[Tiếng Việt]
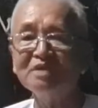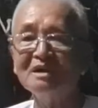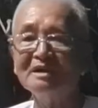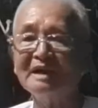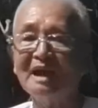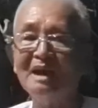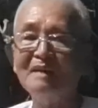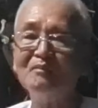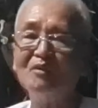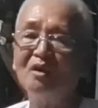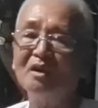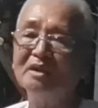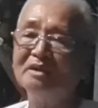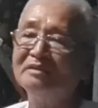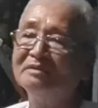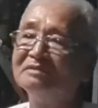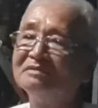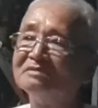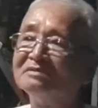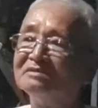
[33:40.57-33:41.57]
tất cả mọi
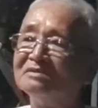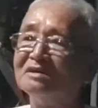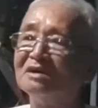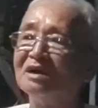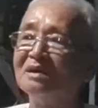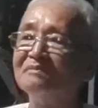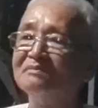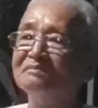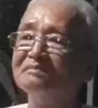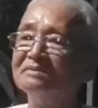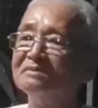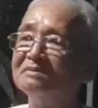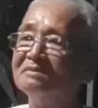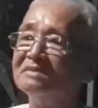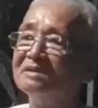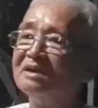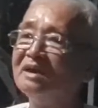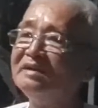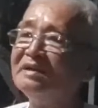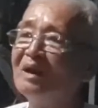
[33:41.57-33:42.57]
trường hợp
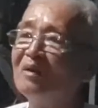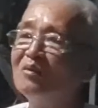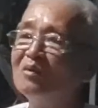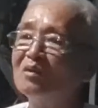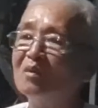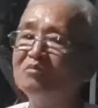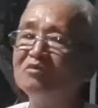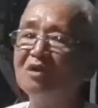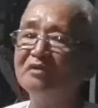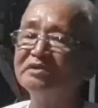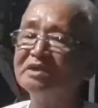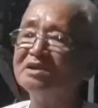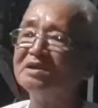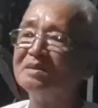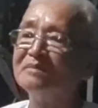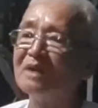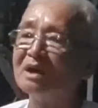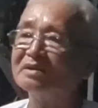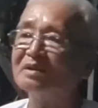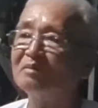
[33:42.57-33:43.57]
đi đâu cũng có tiếng
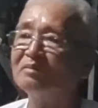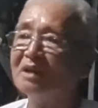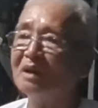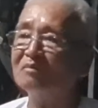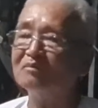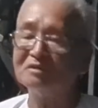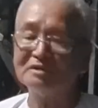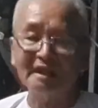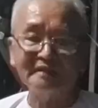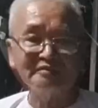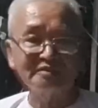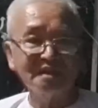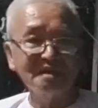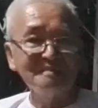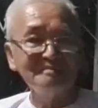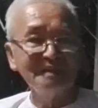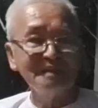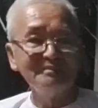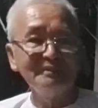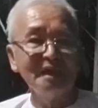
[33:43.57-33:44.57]
niệm phật trong lòng rạch
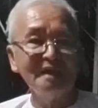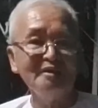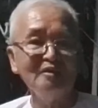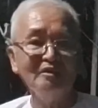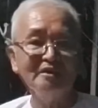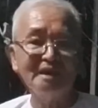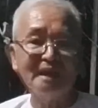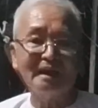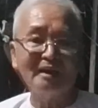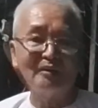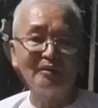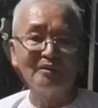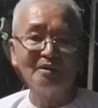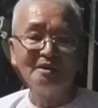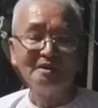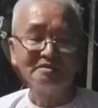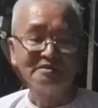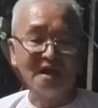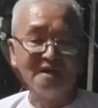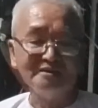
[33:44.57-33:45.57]
tim đem để nó vào
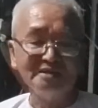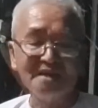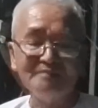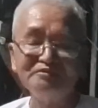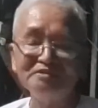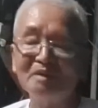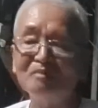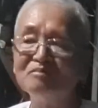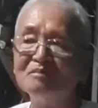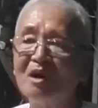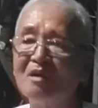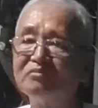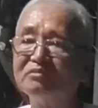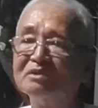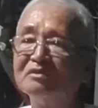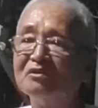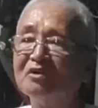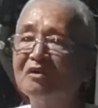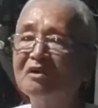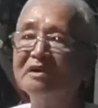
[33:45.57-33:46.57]
từng nhịp sống một
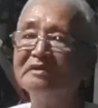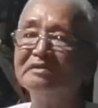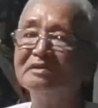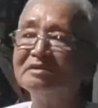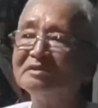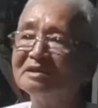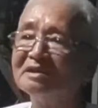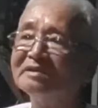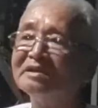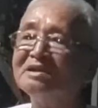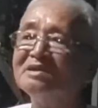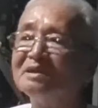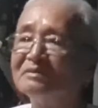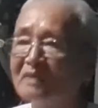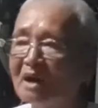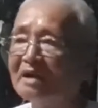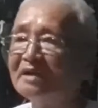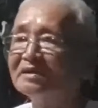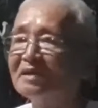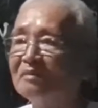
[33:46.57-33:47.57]
đều có cái, cái tiếng niệm
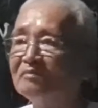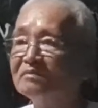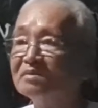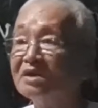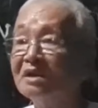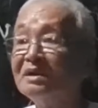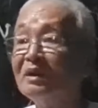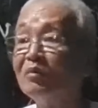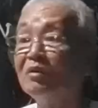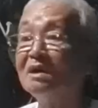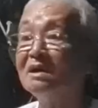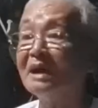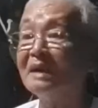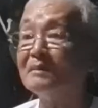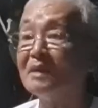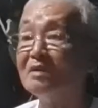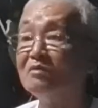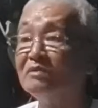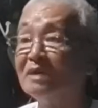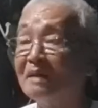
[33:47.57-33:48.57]
phật ở trong chứ đâu có ngày
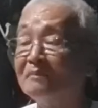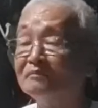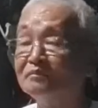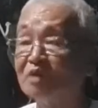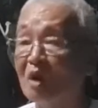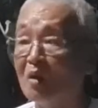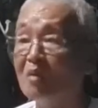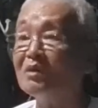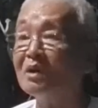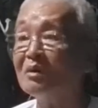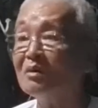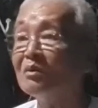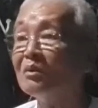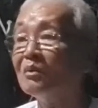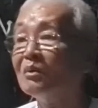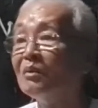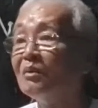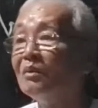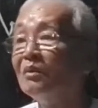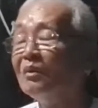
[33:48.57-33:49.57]
biểu nằm chỗ đâu
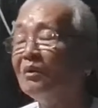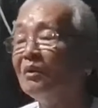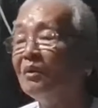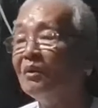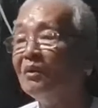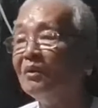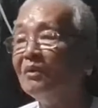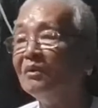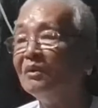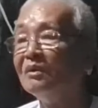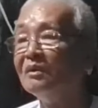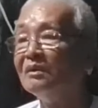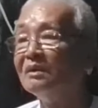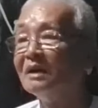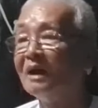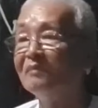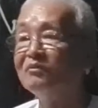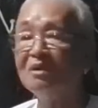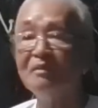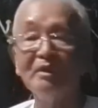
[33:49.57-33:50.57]

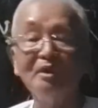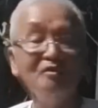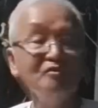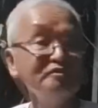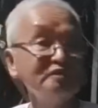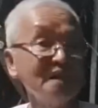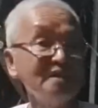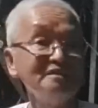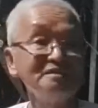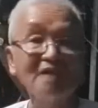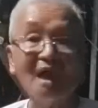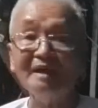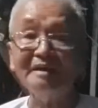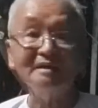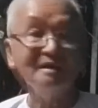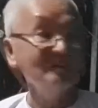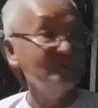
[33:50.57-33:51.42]
không có biểu tịnh khách